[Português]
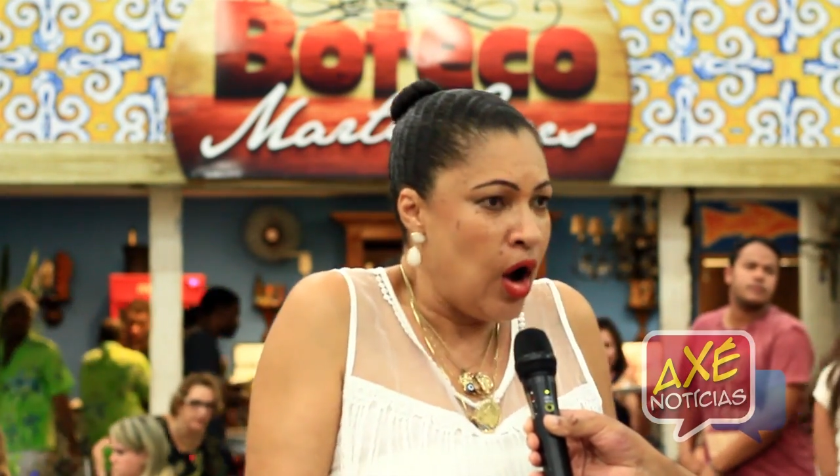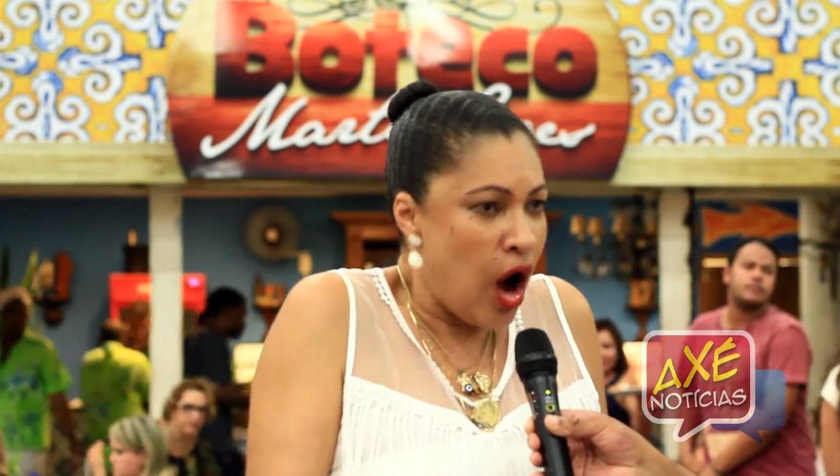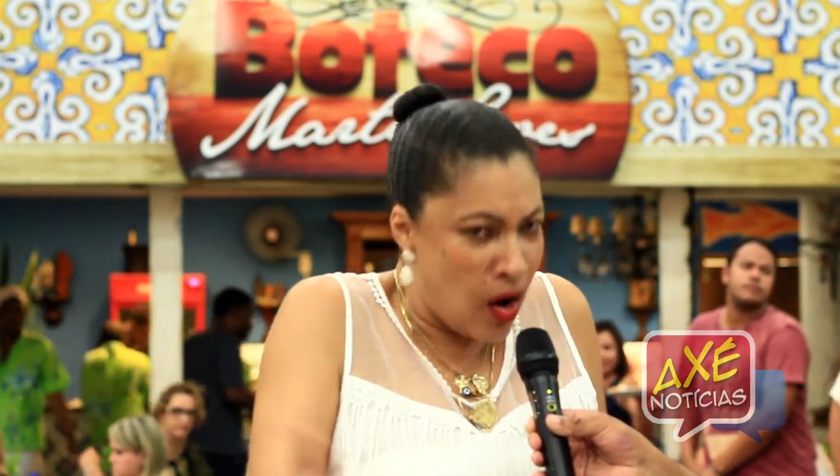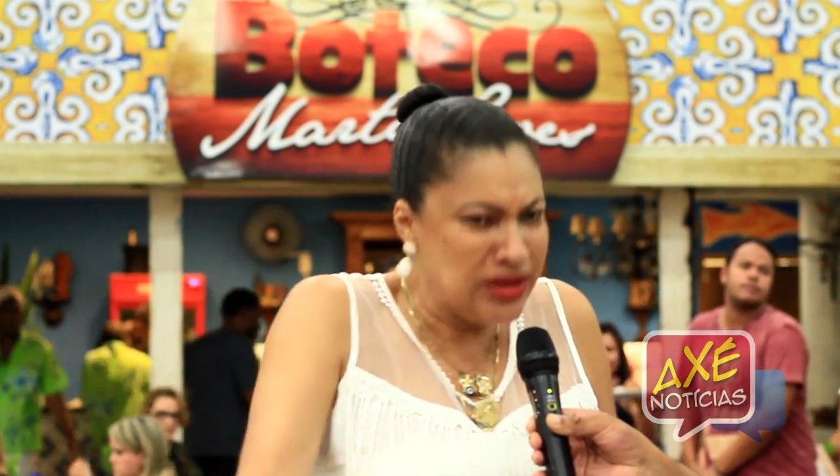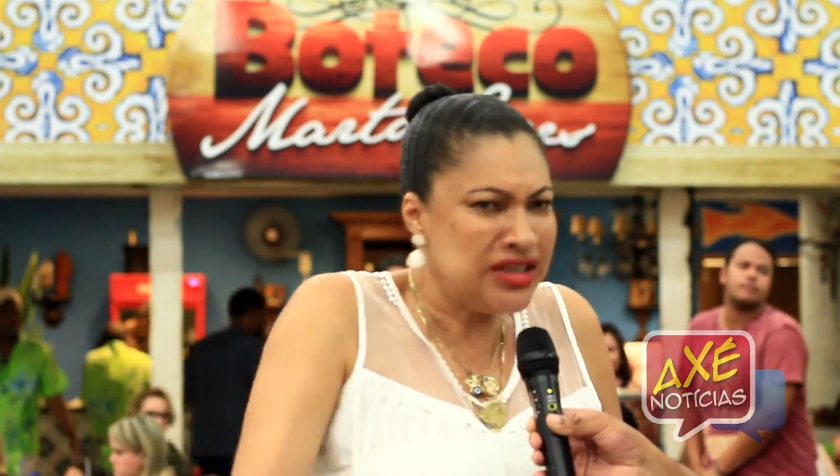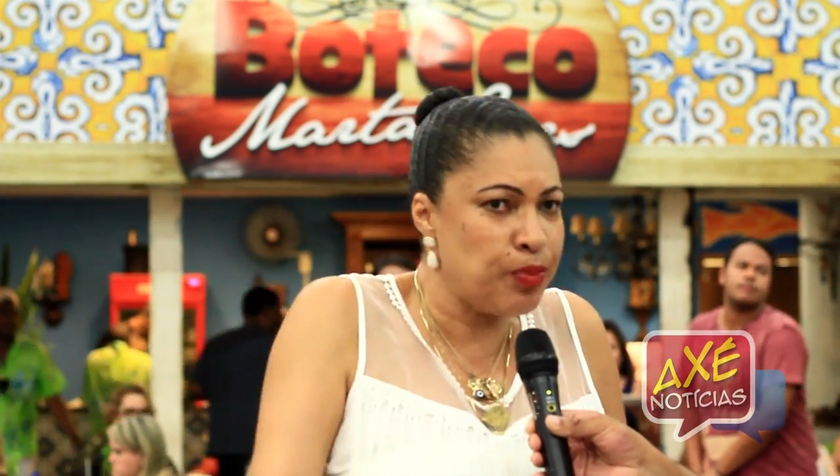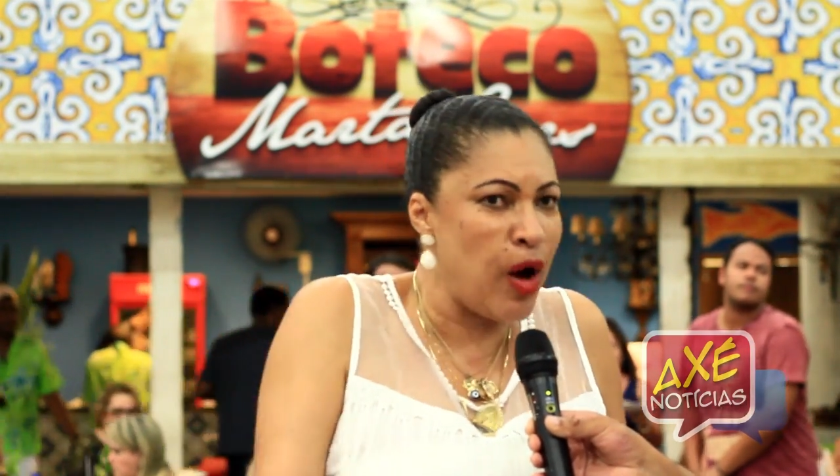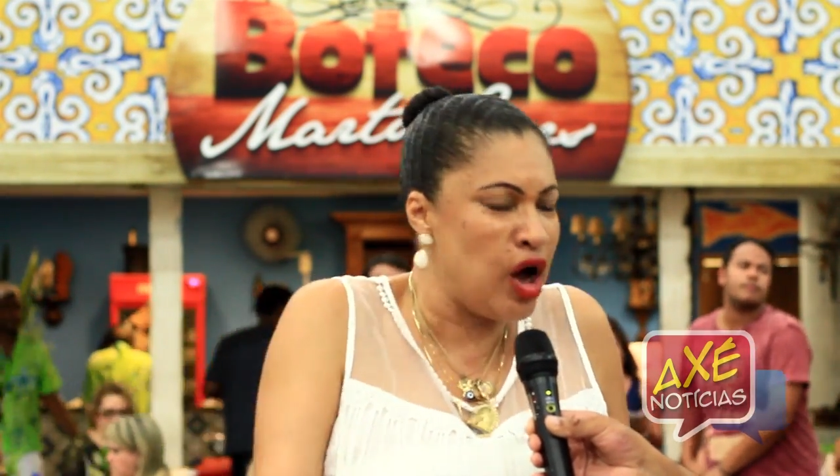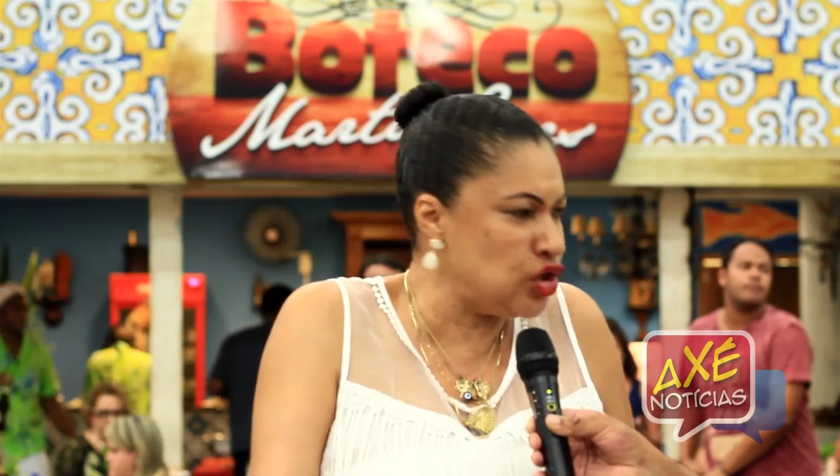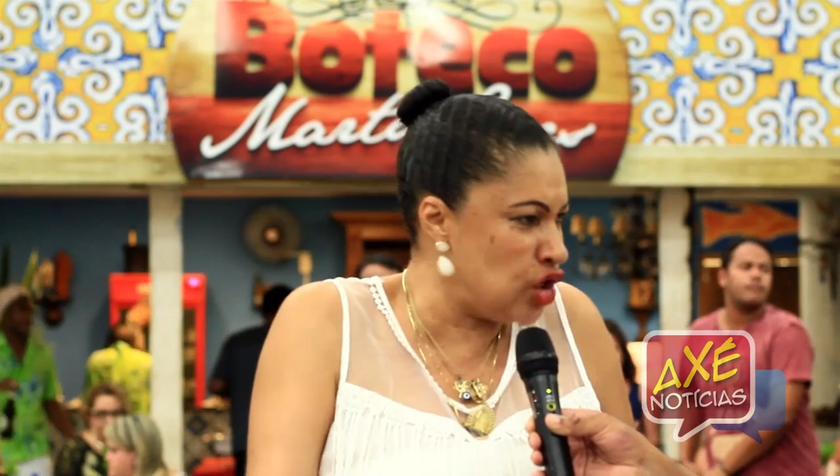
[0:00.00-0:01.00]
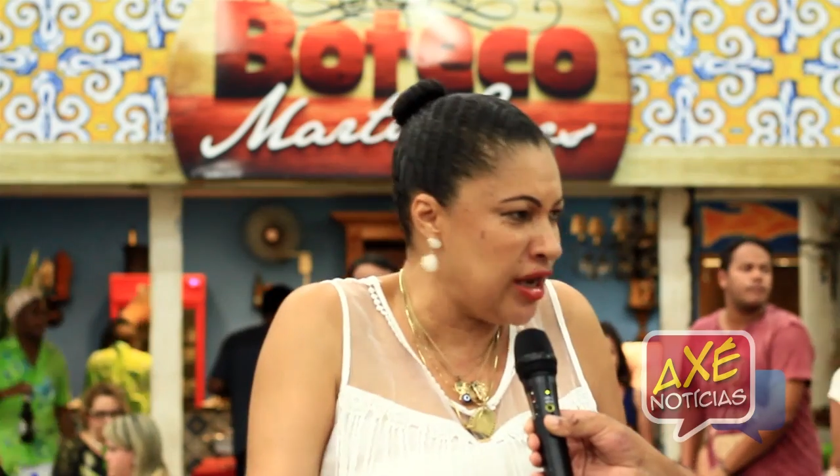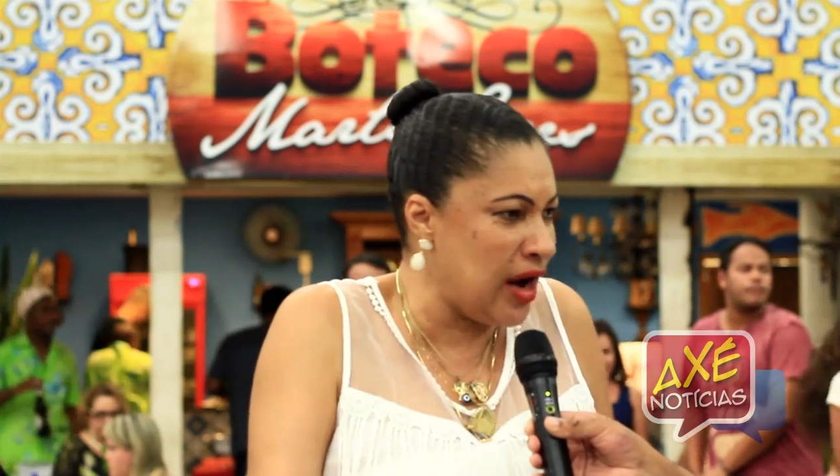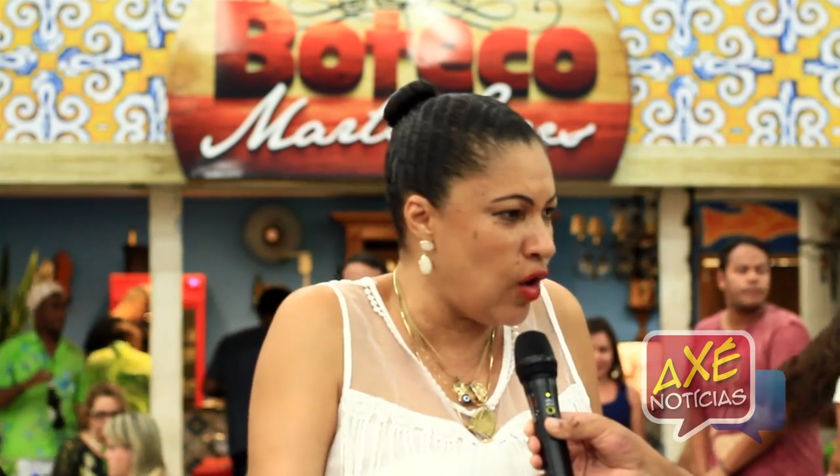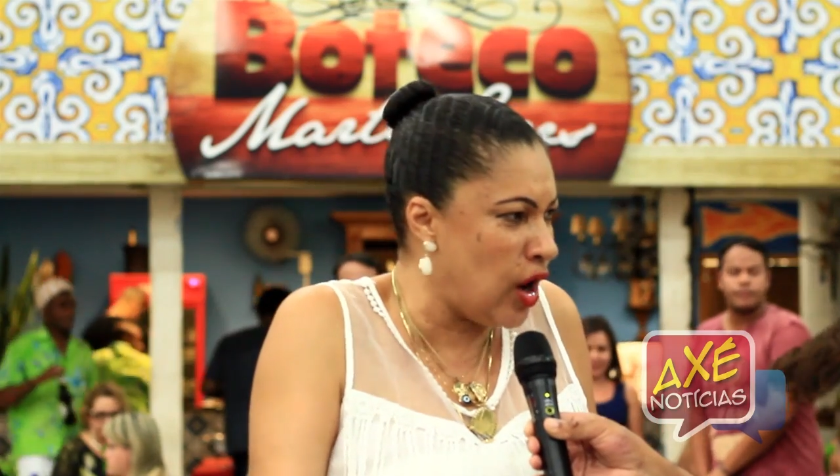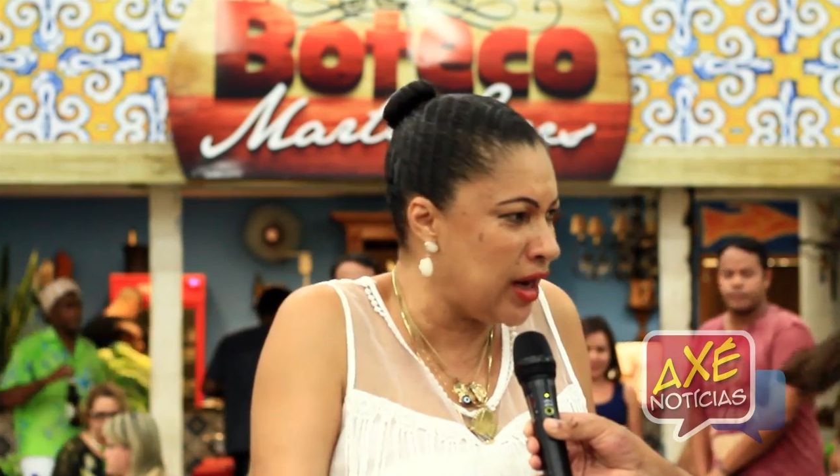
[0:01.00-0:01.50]
Olha o esporte aí
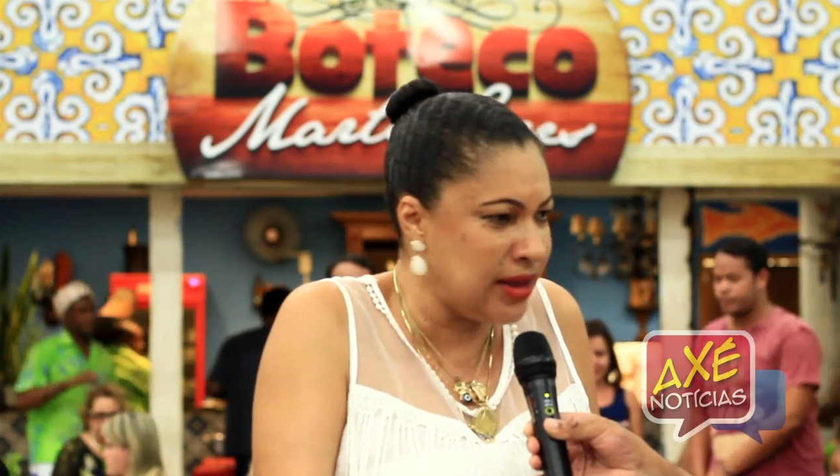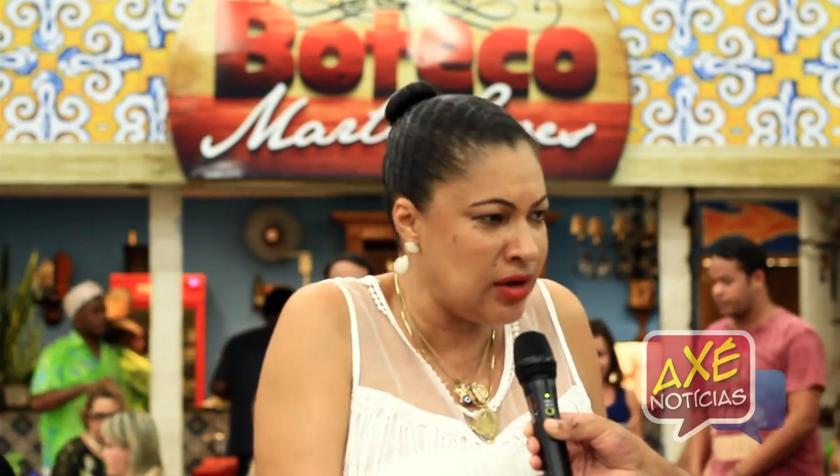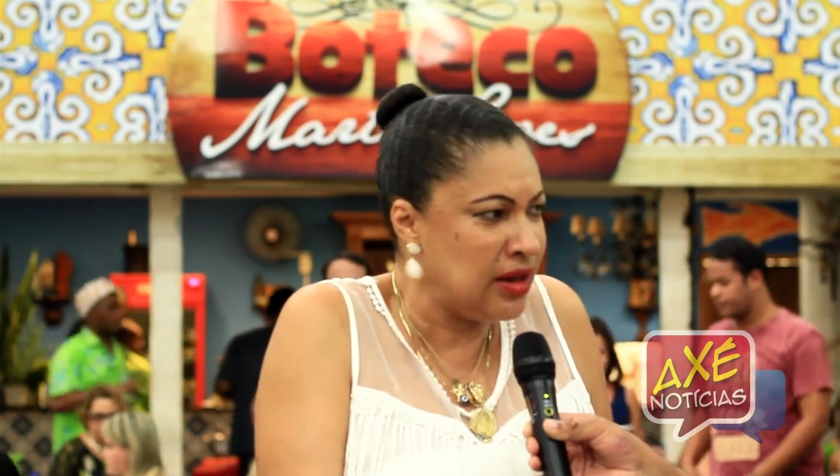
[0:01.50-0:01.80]
agora dando